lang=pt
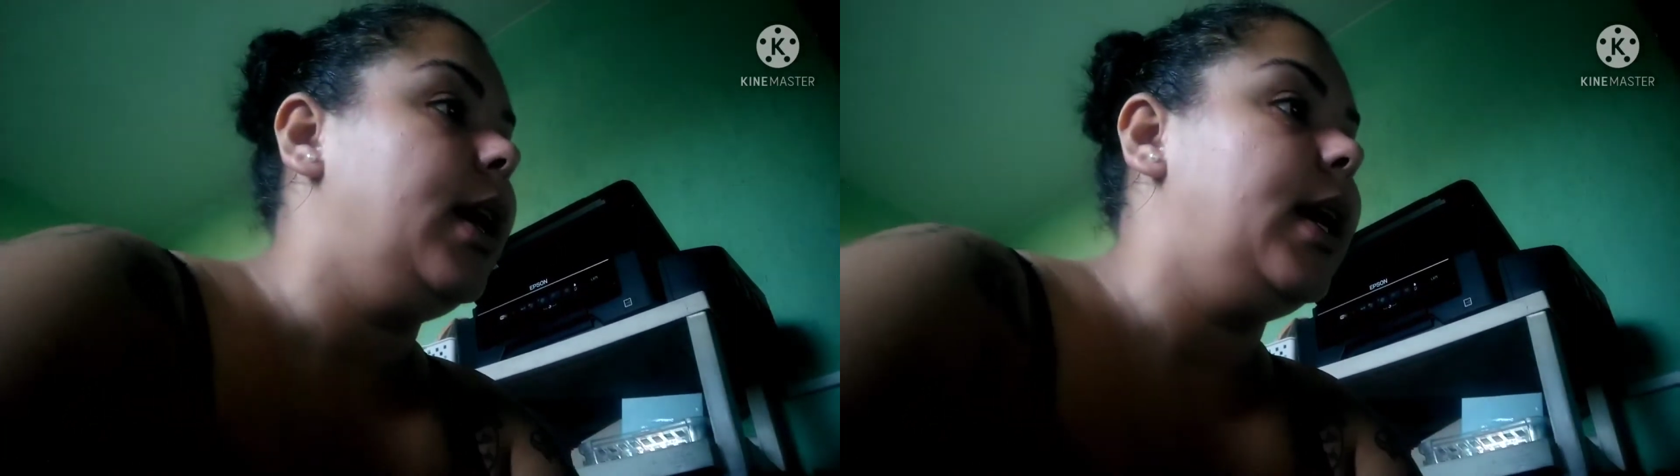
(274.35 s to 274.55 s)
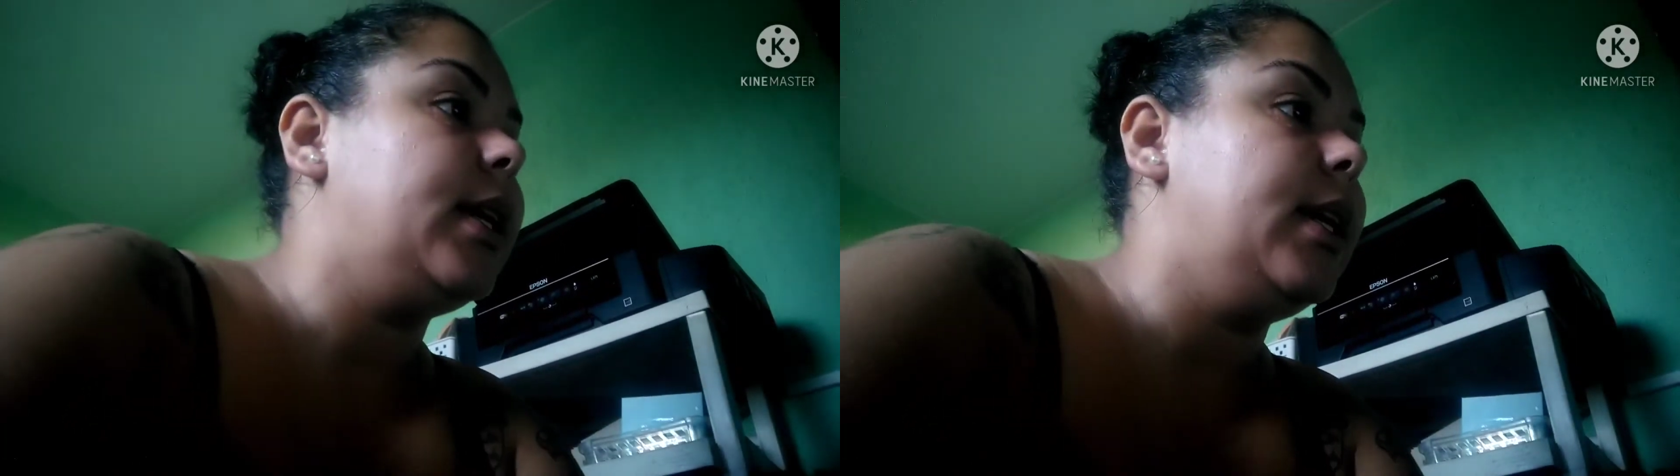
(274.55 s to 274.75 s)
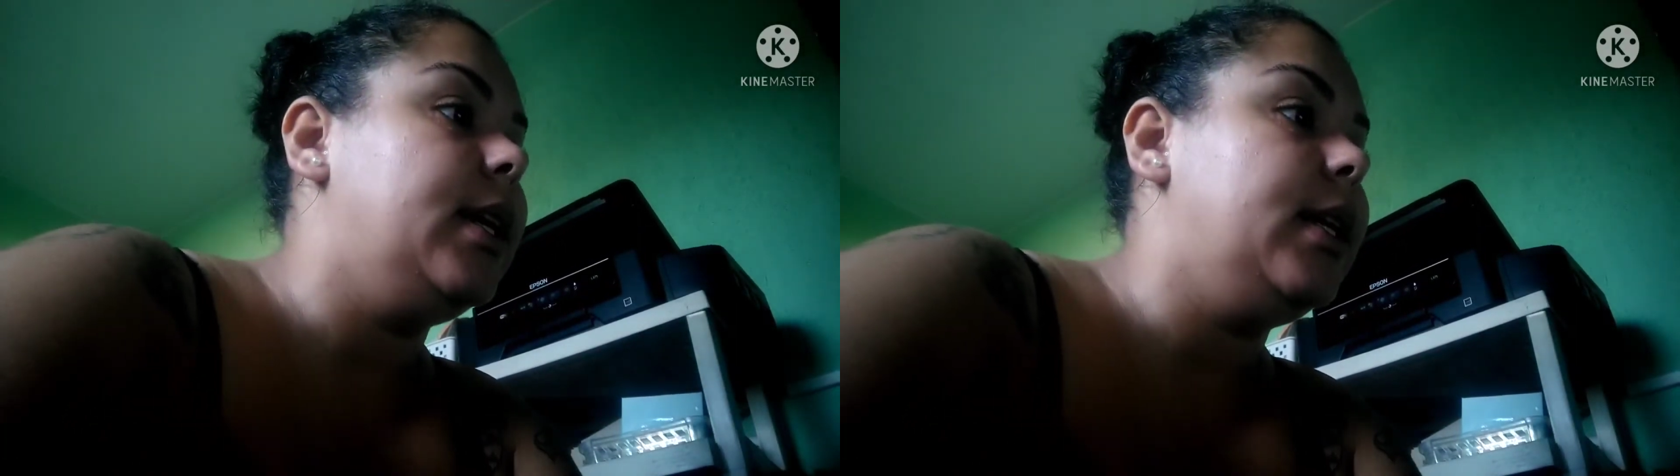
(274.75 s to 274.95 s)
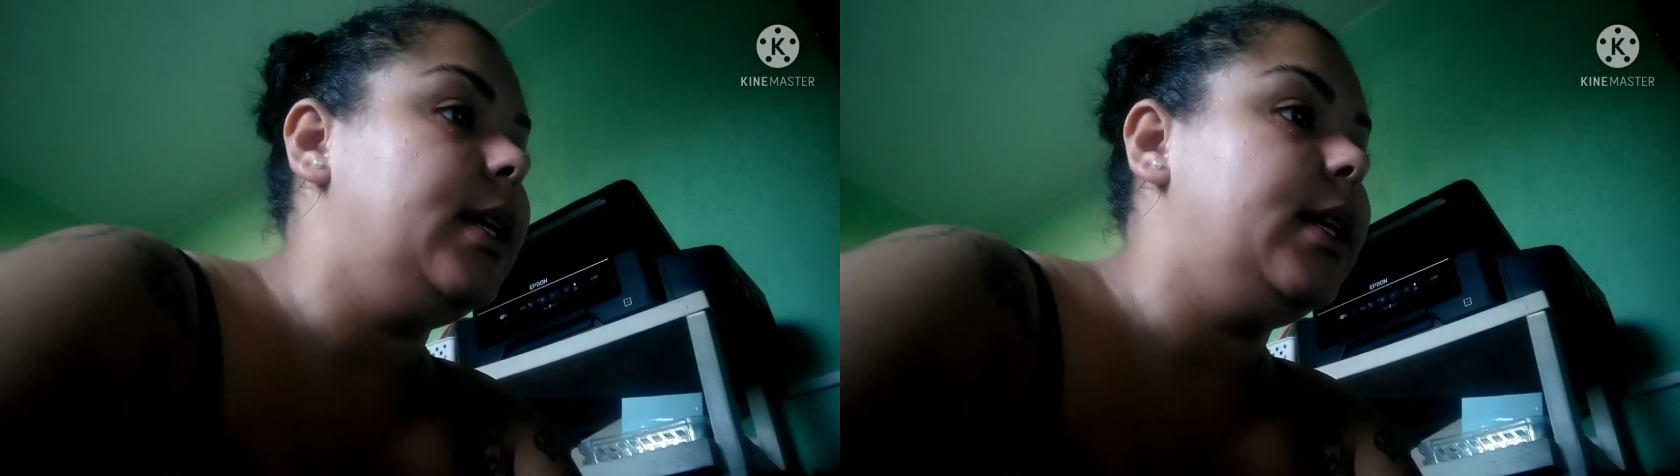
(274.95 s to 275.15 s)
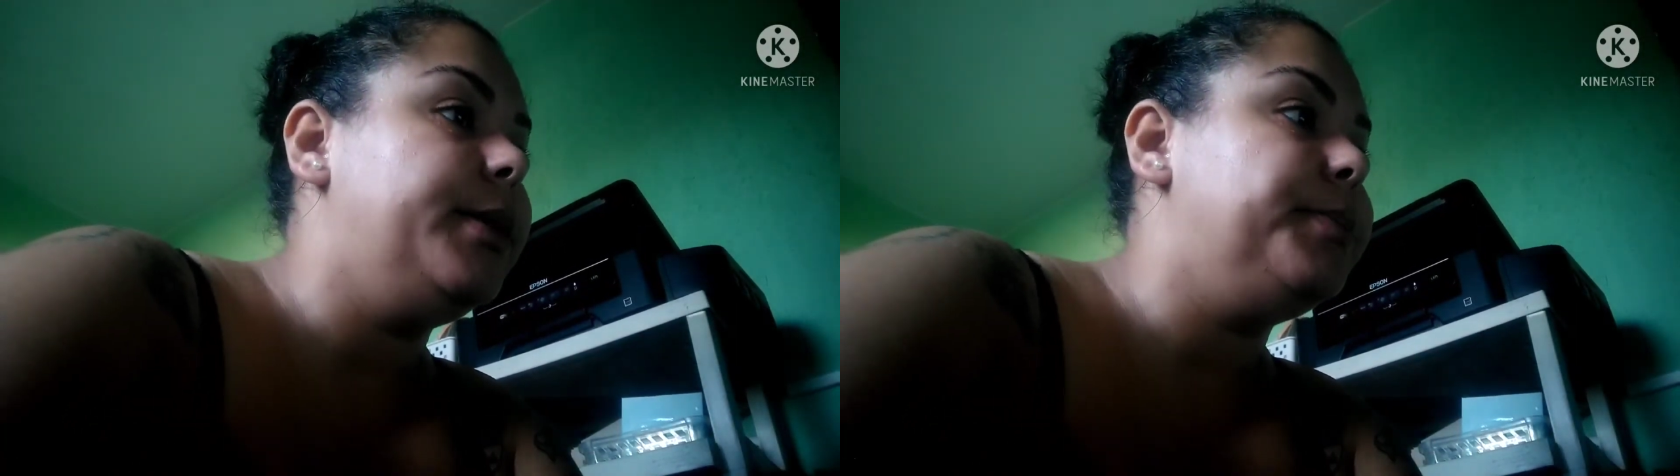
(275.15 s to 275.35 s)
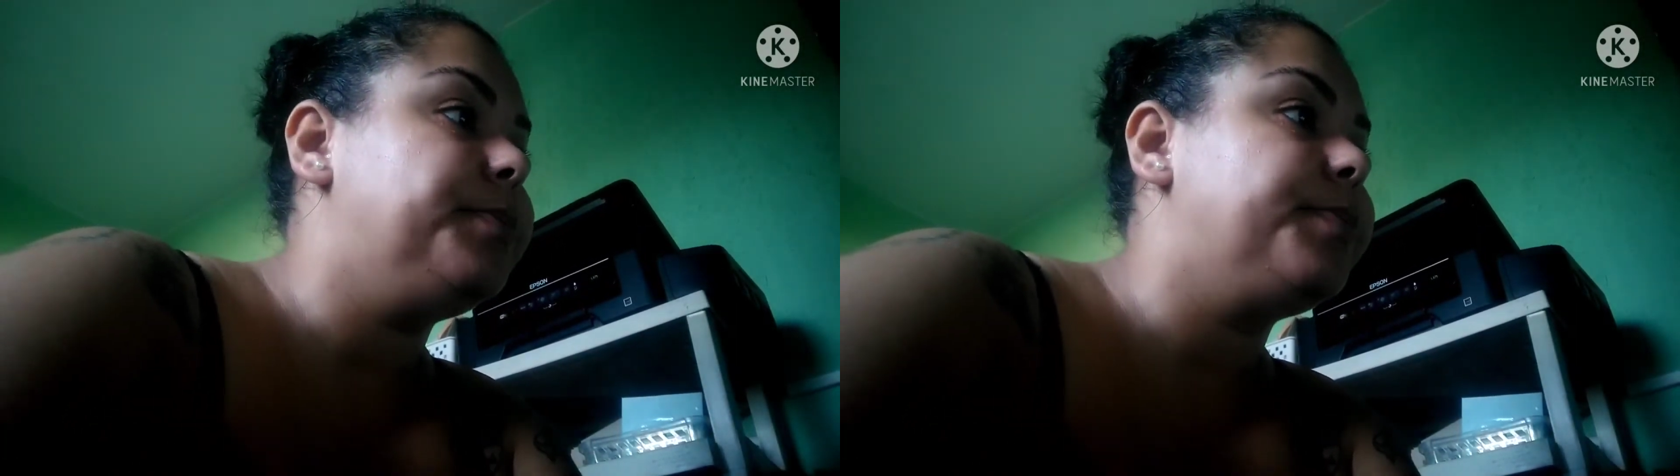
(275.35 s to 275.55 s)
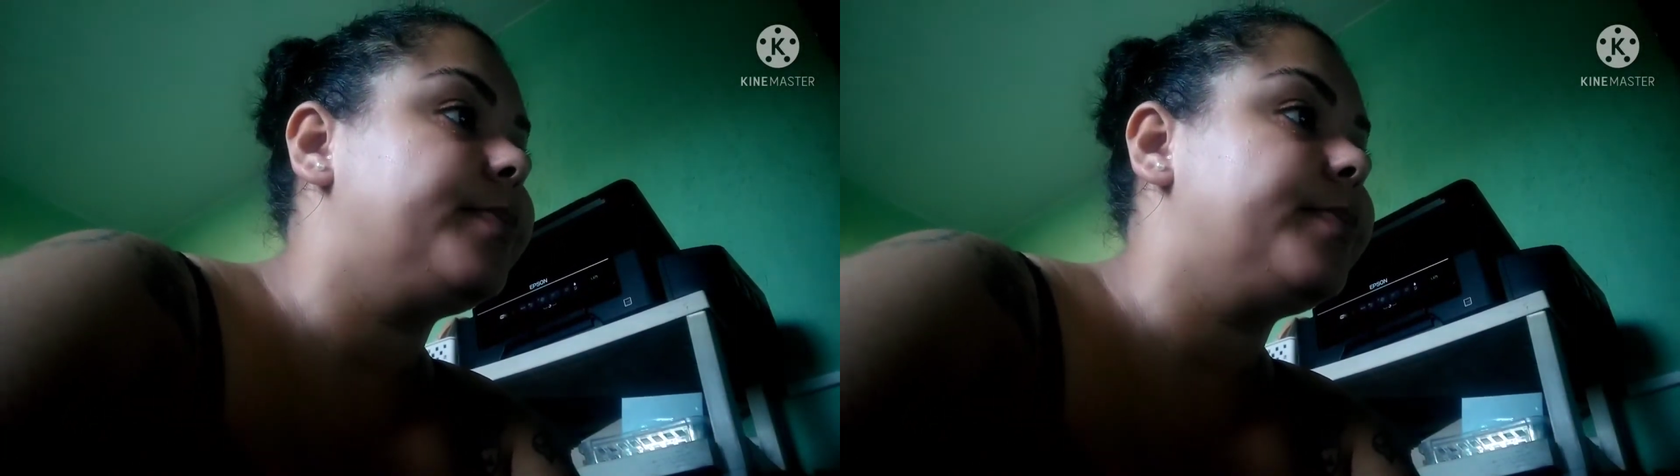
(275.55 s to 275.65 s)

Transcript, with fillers: aquele.